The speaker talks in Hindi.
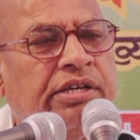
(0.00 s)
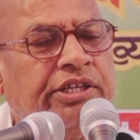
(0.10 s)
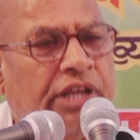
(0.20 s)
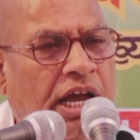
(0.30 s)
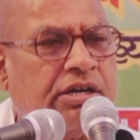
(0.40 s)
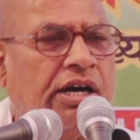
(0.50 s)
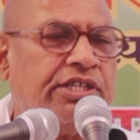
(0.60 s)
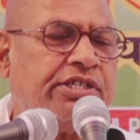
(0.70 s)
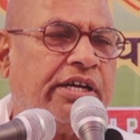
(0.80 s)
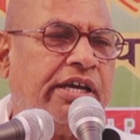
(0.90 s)
इतना
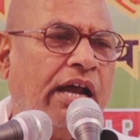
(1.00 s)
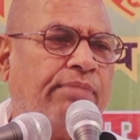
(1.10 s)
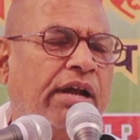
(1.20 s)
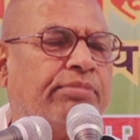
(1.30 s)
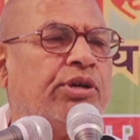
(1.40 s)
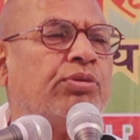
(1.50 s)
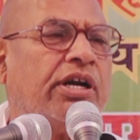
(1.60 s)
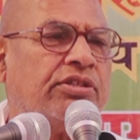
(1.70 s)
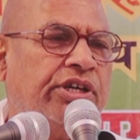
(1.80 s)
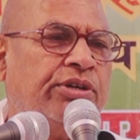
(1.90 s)
खर्च करके राम नाम क्यों
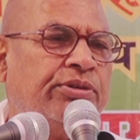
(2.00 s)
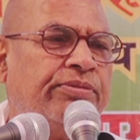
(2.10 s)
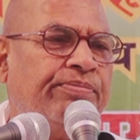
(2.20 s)
करते हो